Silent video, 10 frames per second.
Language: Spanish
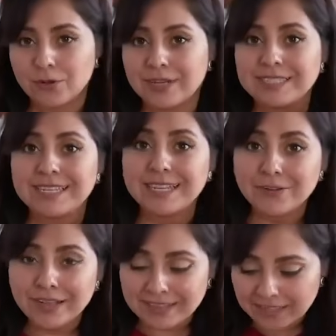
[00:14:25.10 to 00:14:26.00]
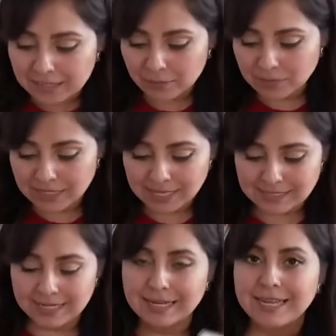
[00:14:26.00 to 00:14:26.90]
colores y lo que tenemos que
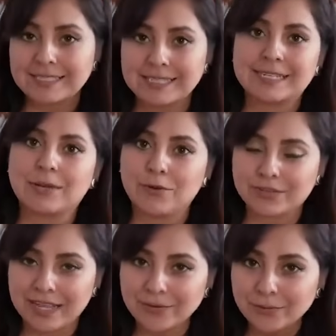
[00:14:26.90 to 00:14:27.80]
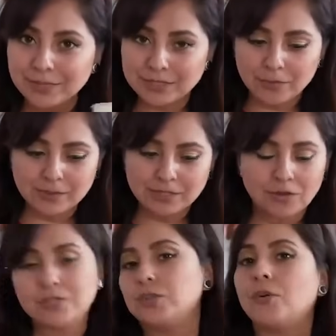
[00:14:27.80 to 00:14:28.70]
hacer es ir recortando nuestro
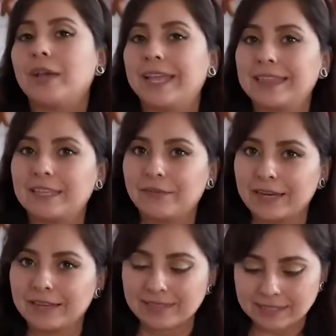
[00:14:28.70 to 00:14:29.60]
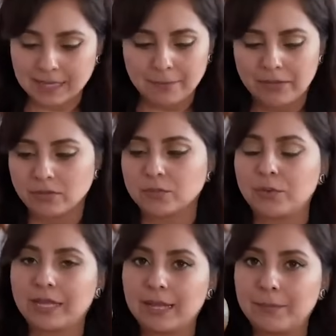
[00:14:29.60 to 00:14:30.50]
bizcocho en diferentes tamaños.
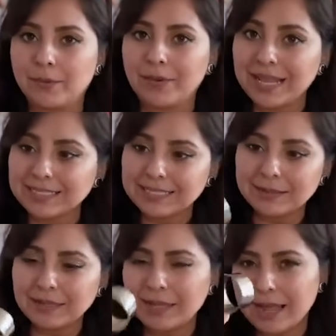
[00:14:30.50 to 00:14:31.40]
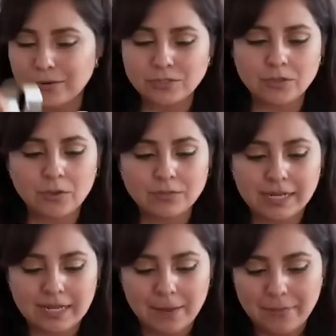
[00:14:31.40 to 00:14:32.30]
Por ejemplo, este aro yo lo
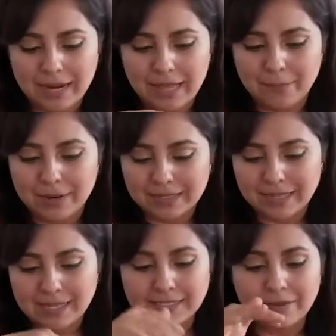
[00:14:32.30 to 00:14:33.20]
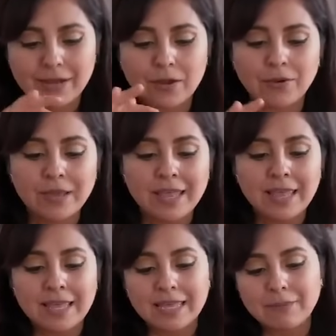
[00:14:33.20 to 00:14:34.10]
usaría para la parte de hasta abajo
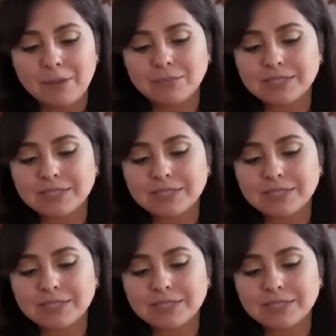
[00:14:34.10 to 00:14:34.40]
y